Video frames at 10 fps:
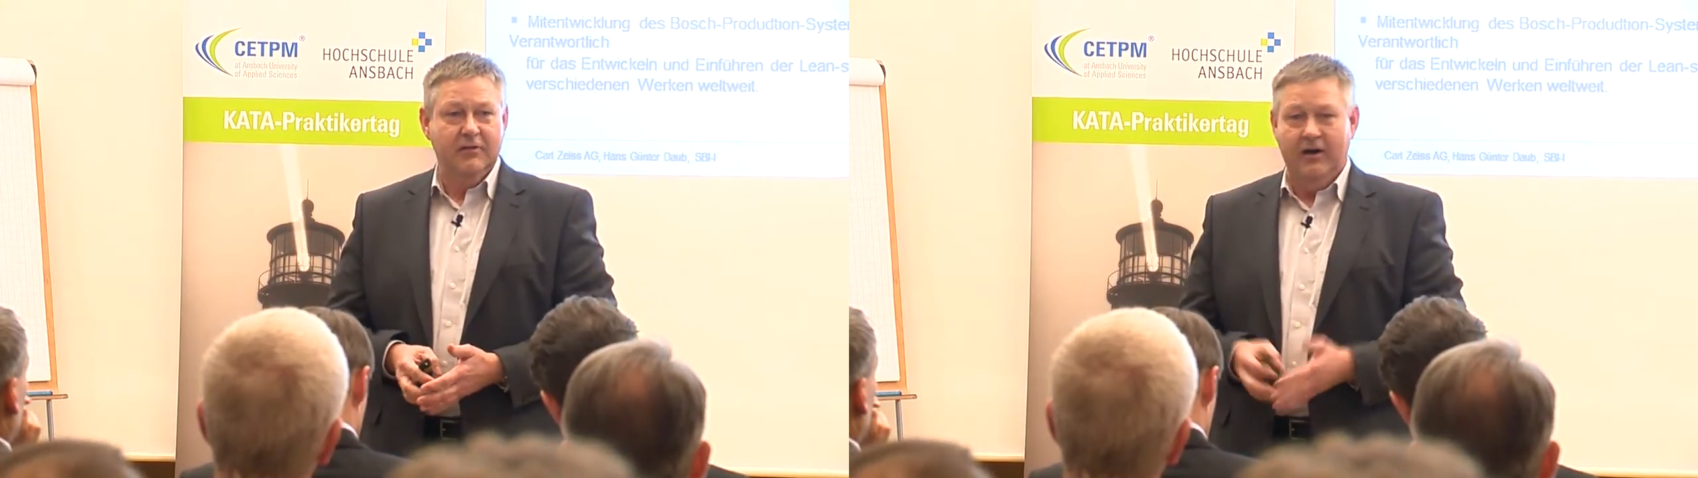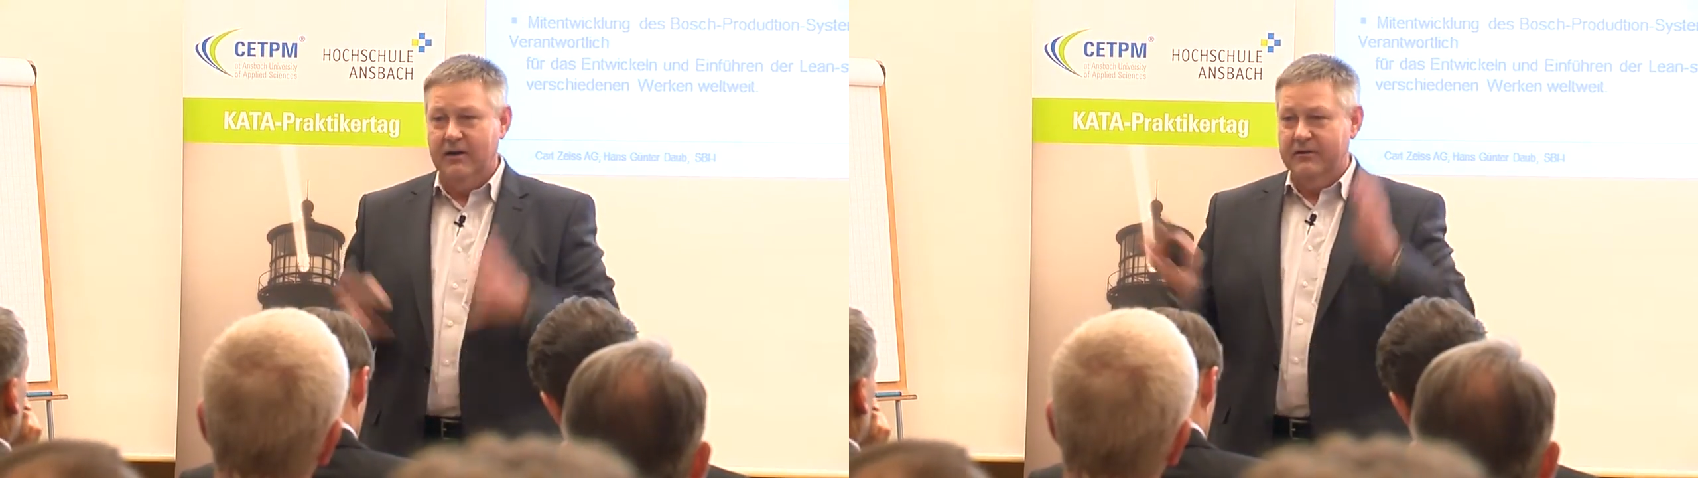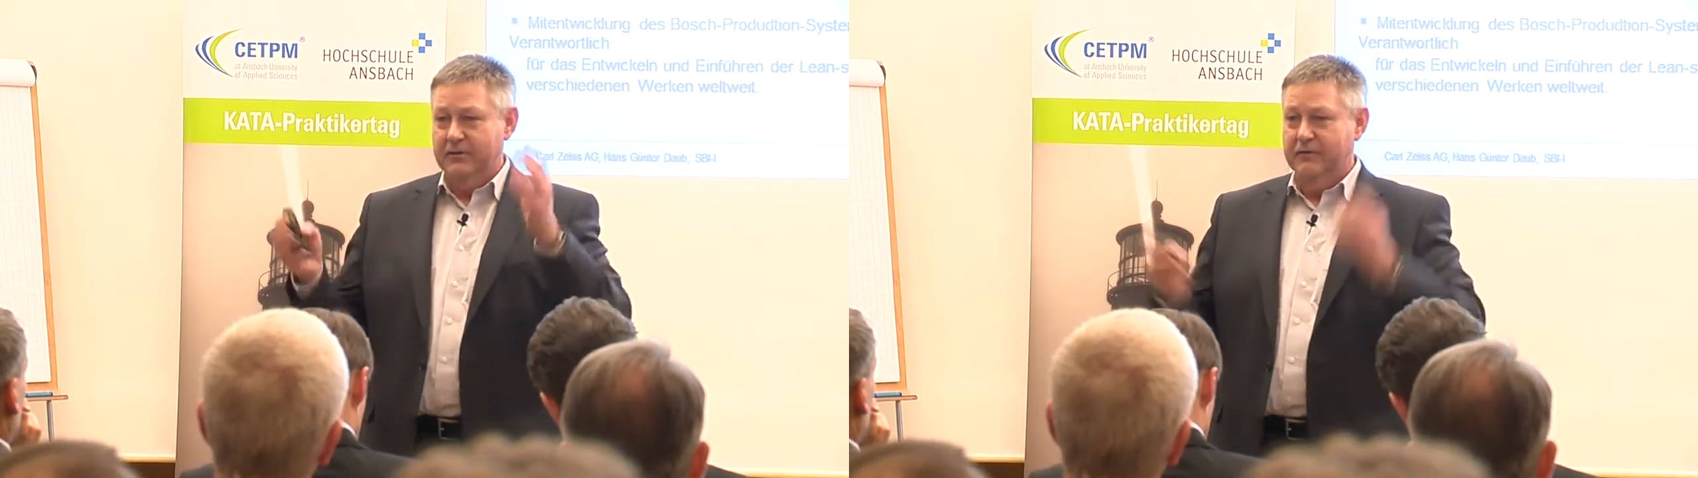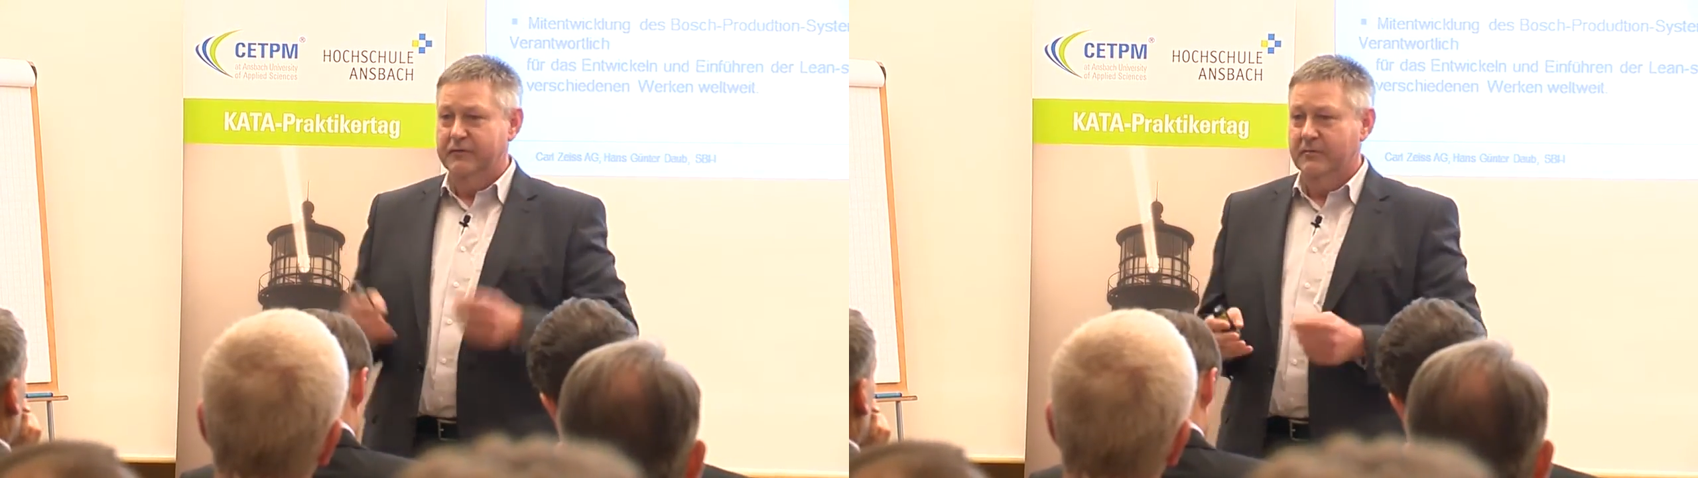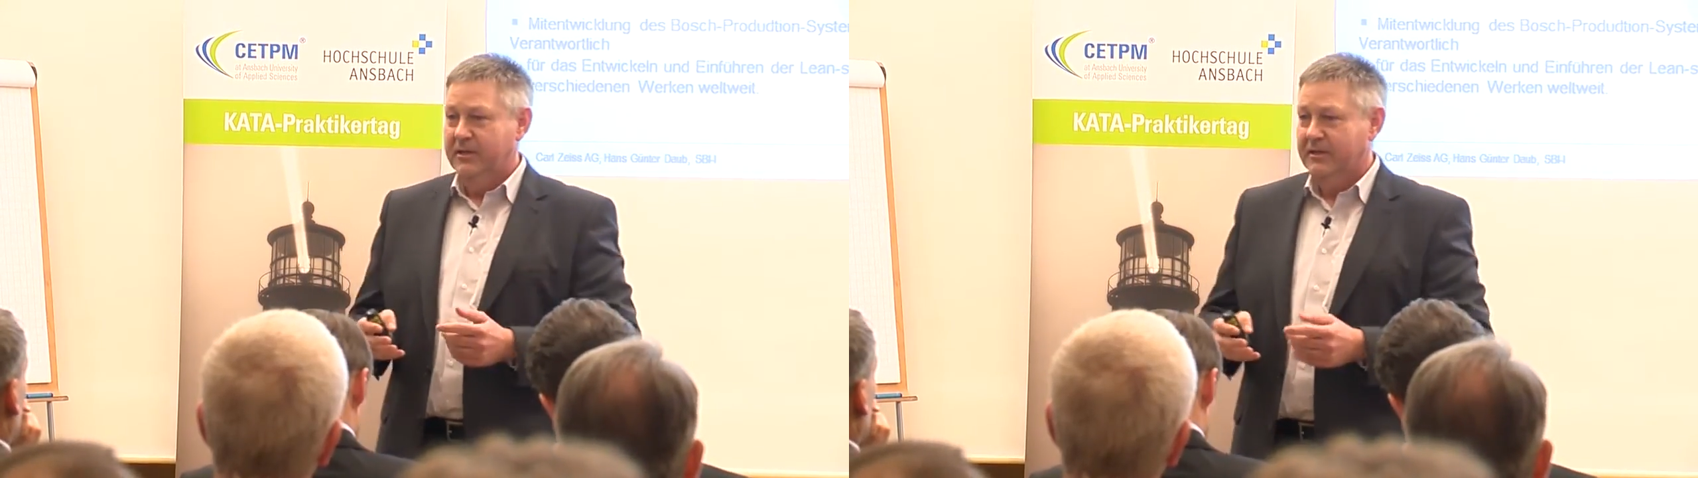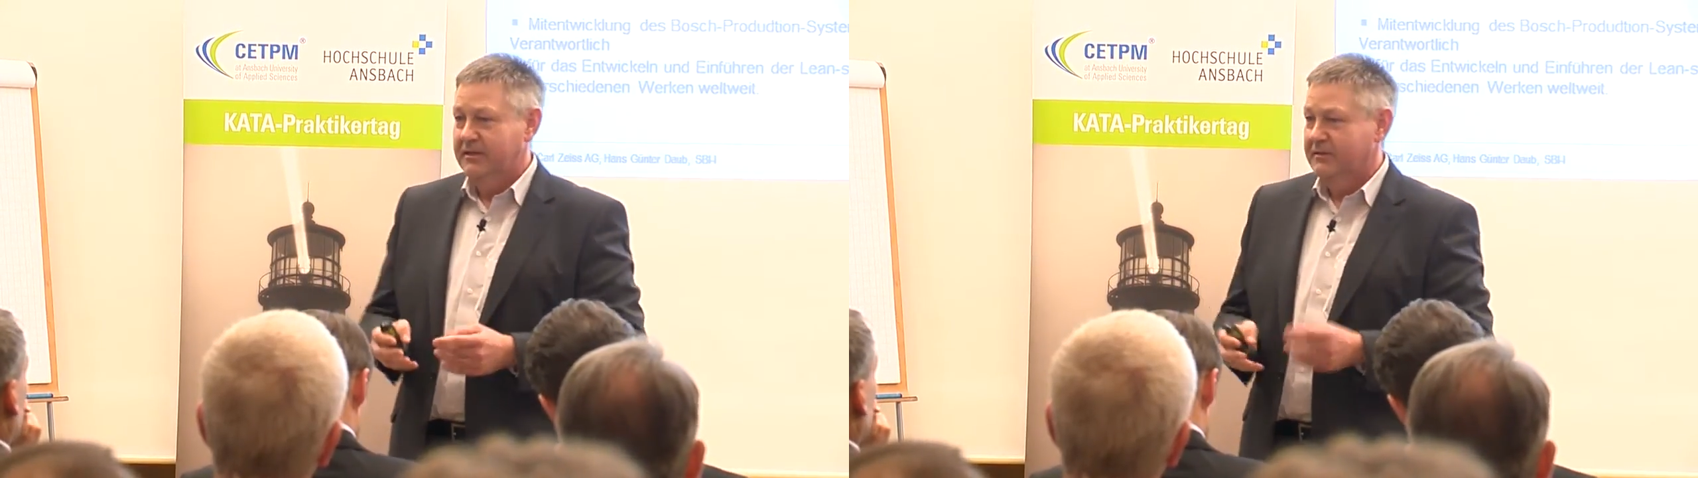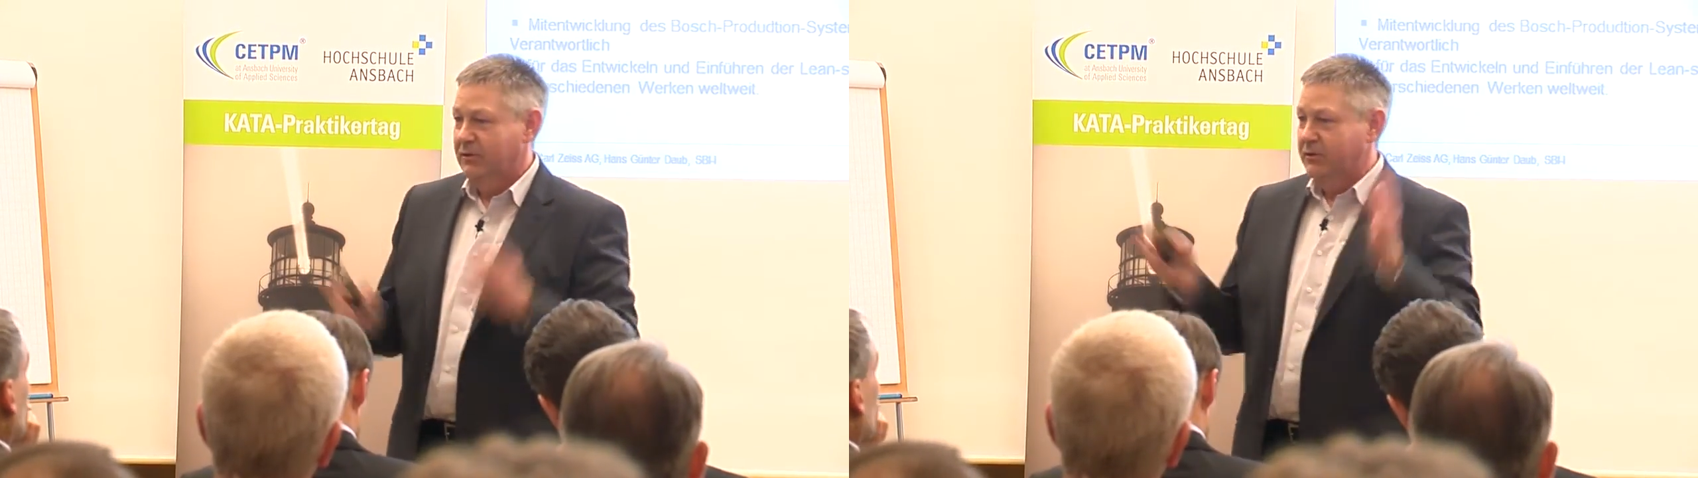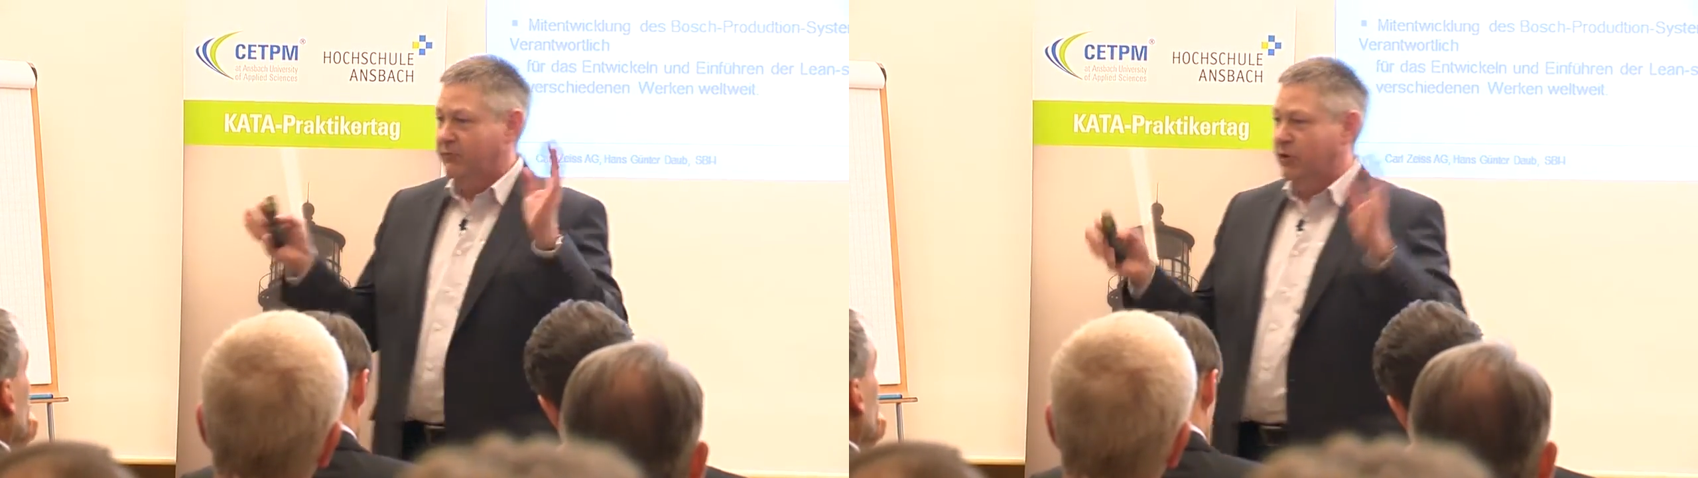ah, neue Firma,
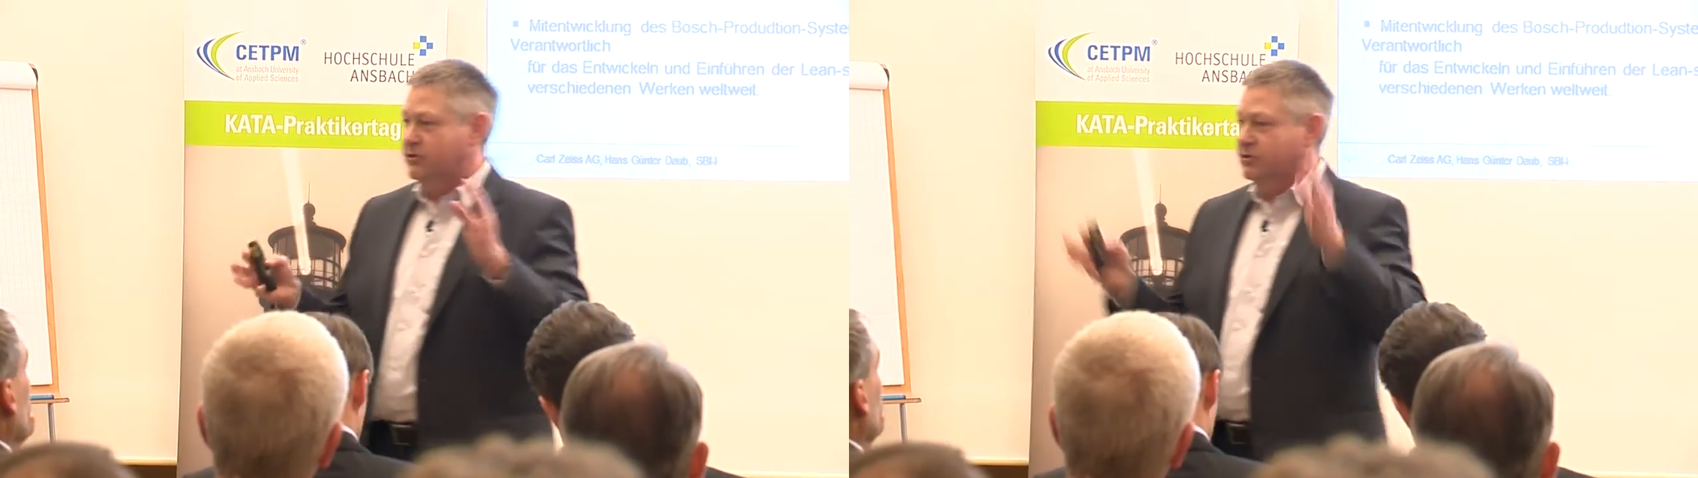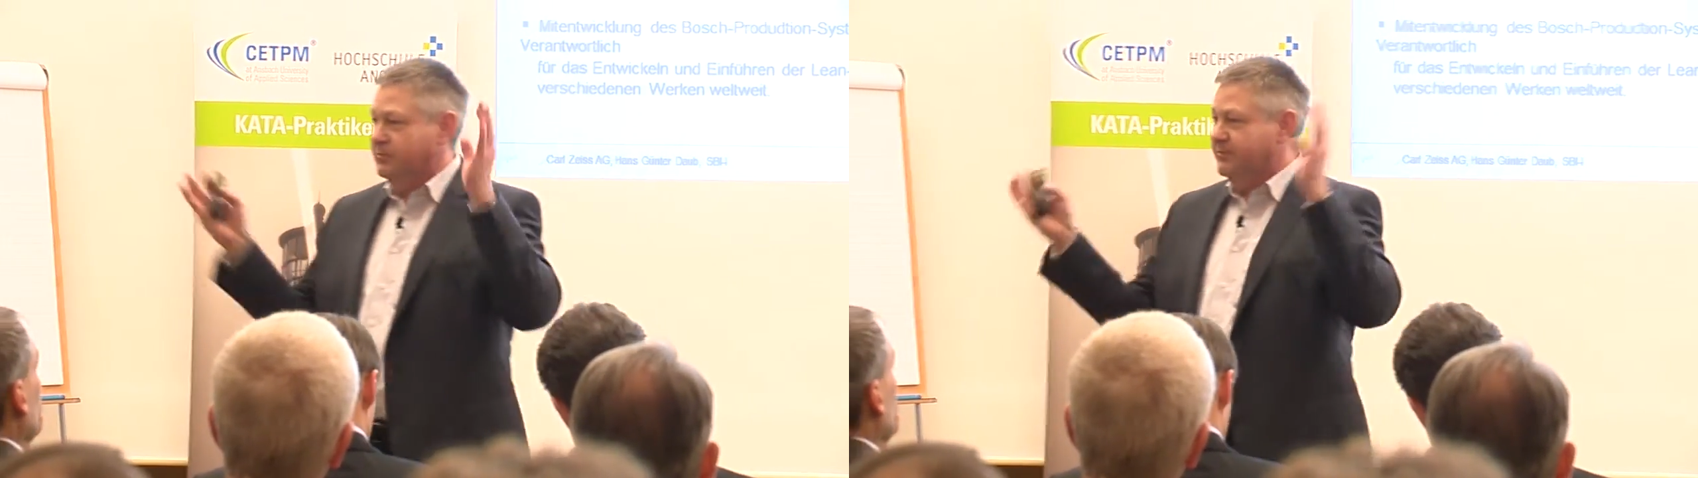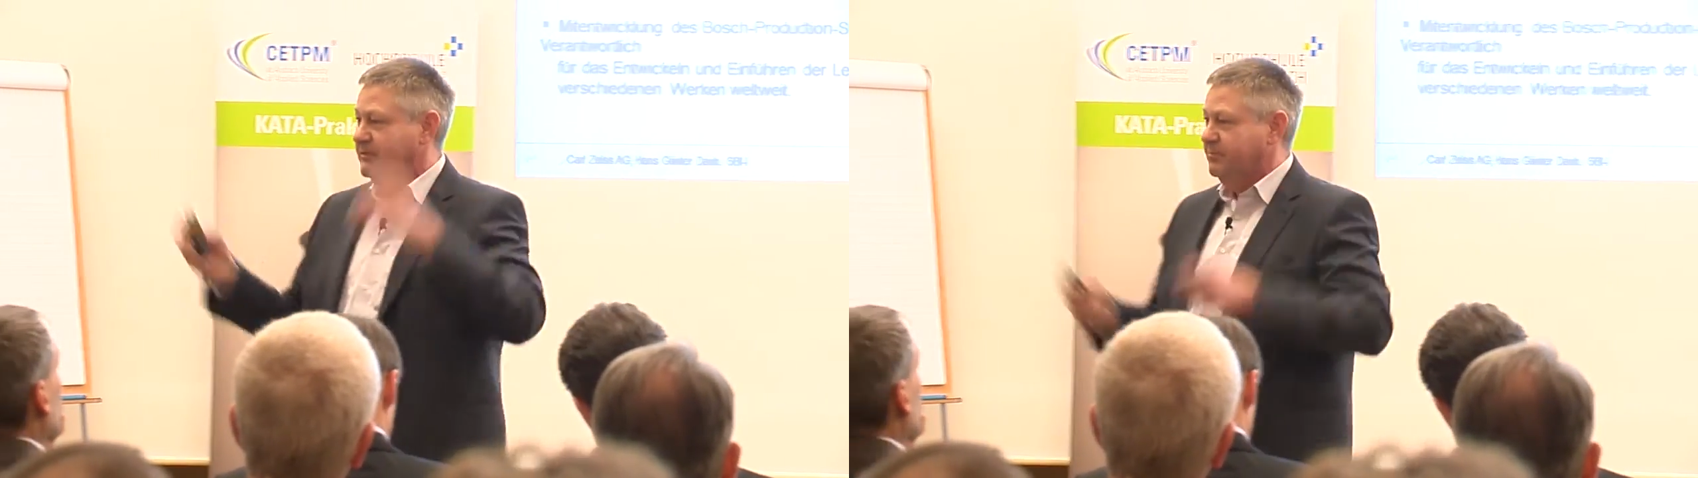neue Workshops,